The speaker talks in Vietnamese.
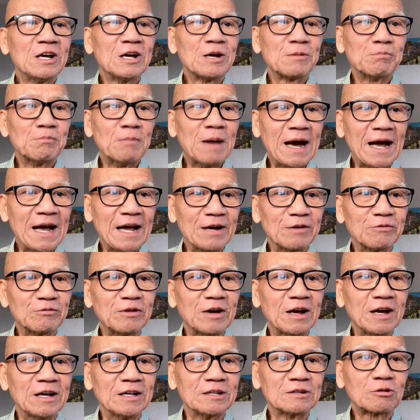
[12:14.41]
bàn
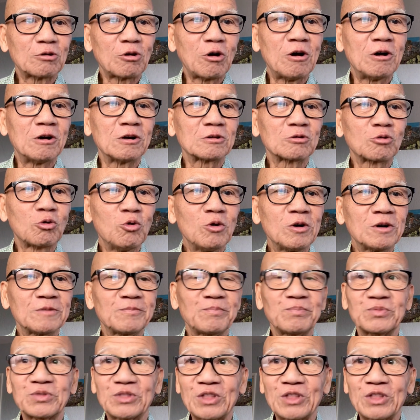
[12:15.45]
về to thuốc